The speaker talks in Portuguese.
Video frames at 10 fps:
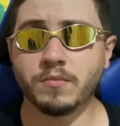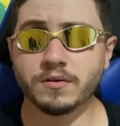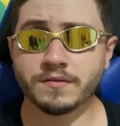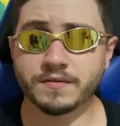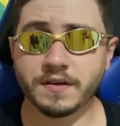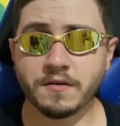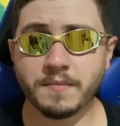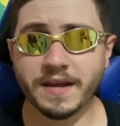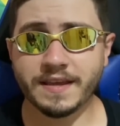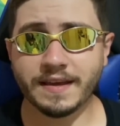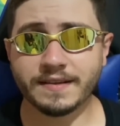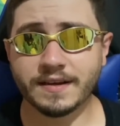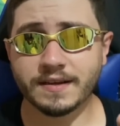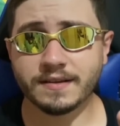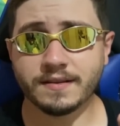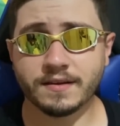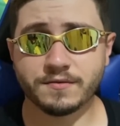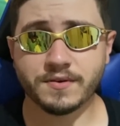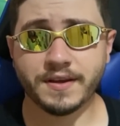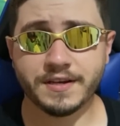Bom, não sei como é que é na, na
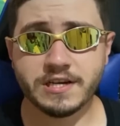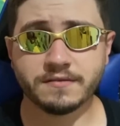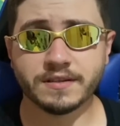sua região,